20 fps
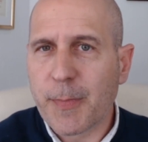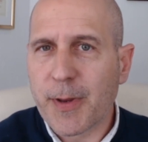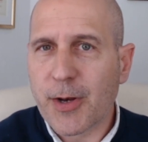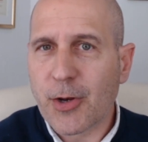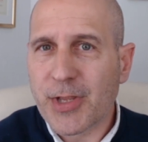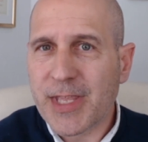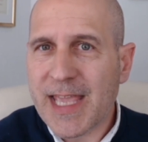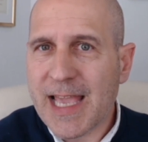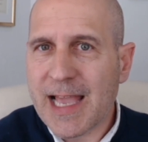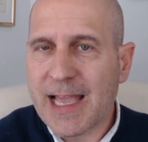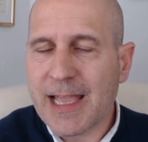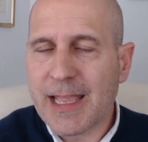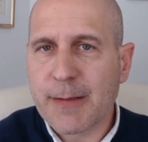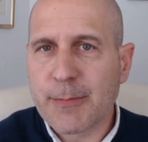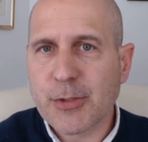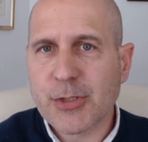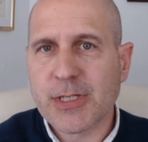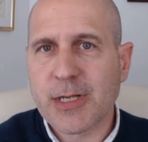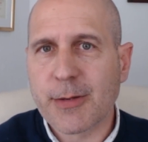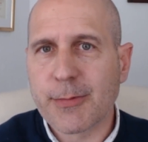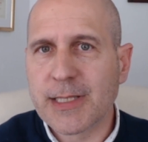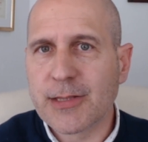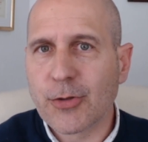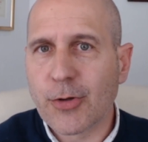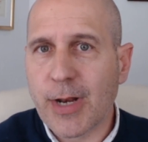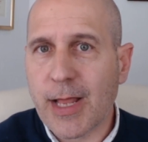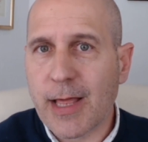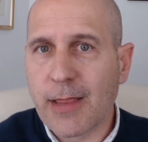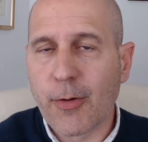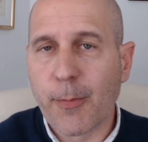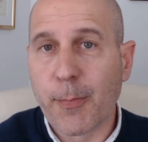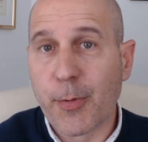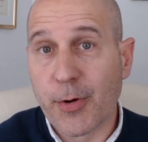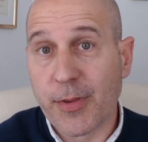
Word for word: pero ya hemos abandonado,